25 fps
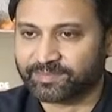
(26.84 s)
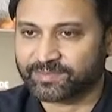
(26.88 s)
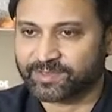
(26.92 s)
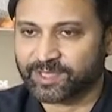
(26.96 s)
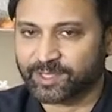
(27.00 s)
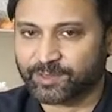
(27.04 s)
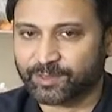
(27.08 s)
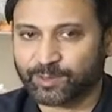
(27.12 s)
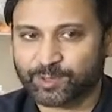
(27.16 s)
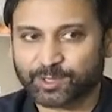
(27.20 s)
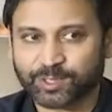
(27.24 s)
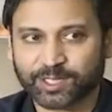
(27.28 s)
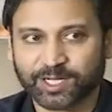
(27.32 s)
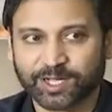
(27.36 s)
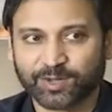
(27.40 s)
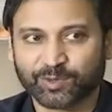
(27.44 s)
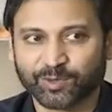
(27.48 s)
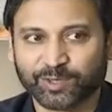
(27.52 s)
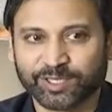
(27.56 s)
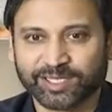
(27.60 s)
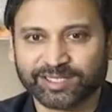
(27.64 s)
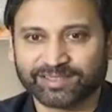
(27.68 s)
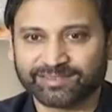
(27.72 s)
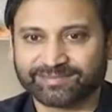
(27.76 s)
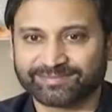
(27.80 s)
సంతోషంగా
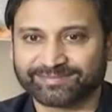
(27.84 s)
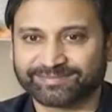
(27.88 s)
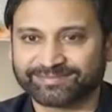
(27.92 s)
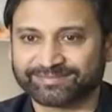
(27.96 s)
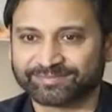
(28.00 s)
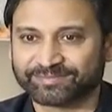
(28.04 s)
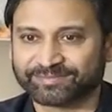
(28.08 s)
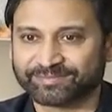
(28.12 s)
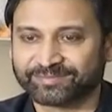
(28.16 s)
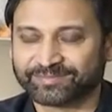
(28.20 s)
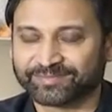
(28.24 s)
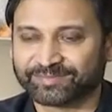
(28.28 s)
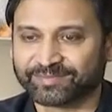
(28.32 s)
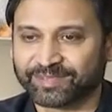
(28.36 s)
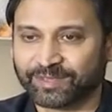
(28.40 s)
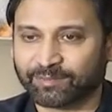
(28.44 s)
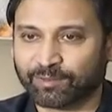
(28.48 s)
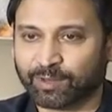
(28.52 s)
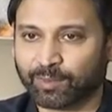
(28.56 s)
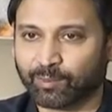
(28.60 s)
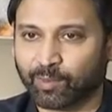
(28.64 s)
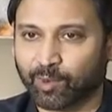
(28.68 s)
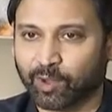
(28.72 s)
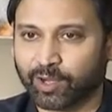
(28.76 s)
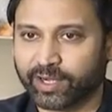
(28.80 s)
ఉంది
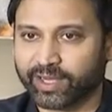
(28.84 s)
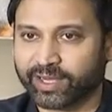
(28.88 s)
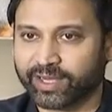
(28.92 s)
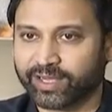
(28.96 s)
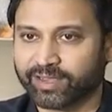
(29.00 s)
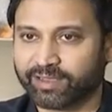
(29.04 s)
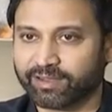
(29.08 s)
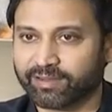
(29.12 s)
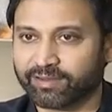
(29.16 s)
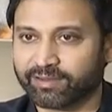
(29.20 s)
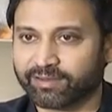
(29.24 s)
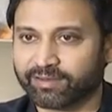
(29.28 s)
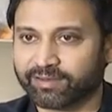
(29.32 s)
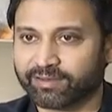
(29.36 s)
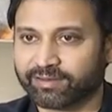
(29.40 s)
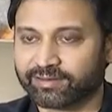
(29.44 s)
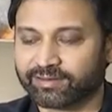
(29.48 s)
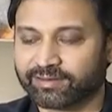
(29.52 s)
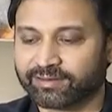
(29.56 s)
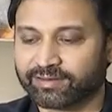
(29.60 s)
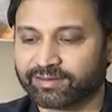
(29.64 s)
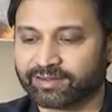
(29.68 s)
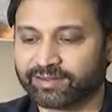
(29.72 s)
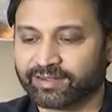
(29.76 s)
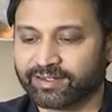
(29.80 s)
వాళ్ళు మార్నింగే
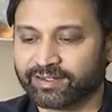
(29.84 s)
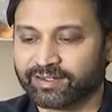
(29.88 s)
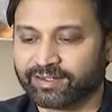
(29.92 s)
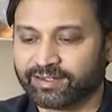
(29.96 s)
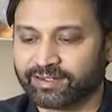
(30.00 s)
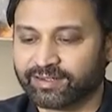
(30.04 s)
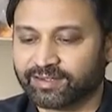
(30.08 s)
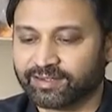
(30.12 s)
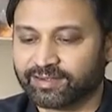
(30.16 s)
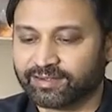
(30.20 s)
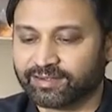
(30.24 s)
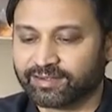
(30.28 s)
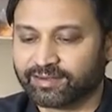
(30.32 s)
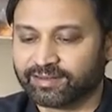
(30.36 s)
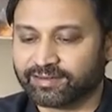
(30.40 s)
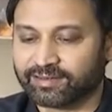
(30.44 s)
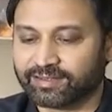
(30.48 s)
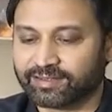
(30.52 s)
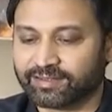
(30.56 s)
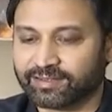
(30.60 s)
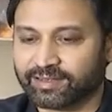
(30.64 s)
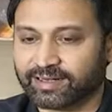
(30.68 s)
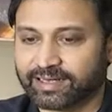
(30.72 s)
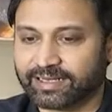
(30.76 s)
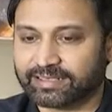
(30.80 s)

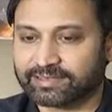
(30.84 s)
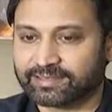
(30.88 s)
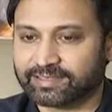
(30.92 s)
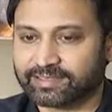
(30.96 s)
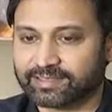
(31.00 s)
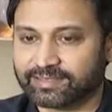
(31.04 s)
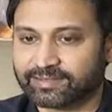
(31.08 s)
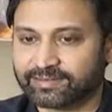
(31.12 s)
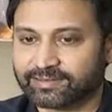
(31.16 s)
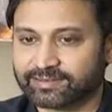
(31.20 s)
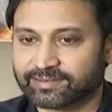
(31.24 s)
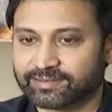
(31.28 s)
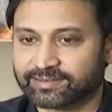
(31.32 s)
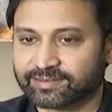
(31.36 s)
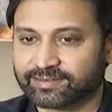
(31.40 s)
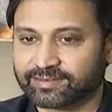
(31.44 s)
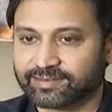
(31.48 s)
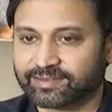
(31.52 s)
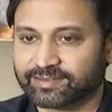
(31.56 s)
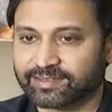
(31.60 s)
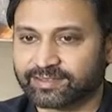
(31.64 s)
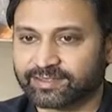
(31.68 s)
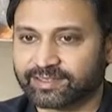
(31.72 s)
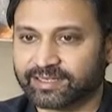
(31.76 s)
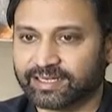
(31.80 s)
నిద్రలేసి
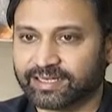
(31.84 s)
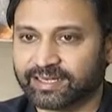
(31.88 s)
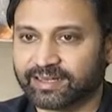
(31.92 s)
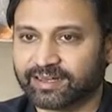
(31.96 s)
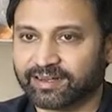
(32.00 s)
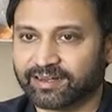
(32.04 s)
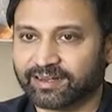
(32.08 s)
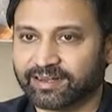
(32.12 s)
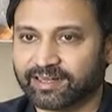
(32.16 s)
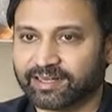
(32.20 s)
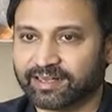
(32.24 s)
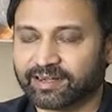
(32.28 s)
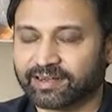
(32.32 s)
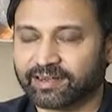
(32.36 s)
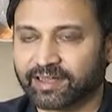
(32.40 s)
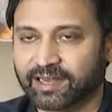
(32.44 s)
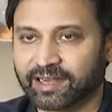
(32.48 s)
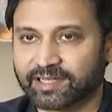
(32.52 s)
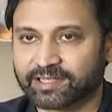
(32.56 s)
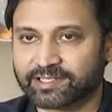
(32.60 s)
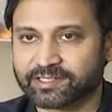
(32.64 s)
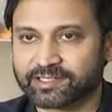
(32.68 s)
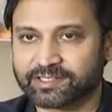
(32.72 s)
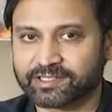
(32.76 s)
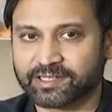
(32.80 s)
నిన్న నిన్న
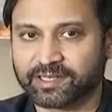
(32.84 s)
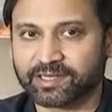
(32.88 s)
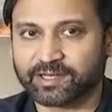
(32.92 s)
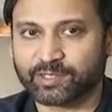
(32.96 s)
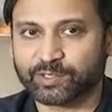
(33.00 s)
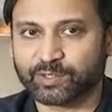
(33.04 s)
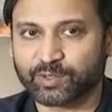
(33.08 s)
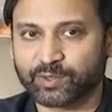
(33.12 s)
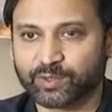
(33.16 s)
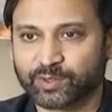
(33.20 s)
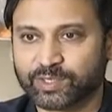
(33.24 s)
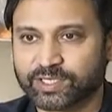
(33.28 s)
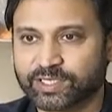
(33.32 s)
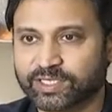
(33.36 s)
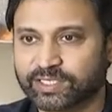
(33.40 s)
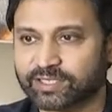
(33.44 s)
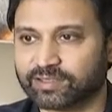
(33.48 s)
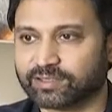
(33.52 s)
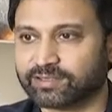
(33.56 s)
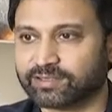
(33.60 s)
కలెక్షన్స్ అన్నీ చూసి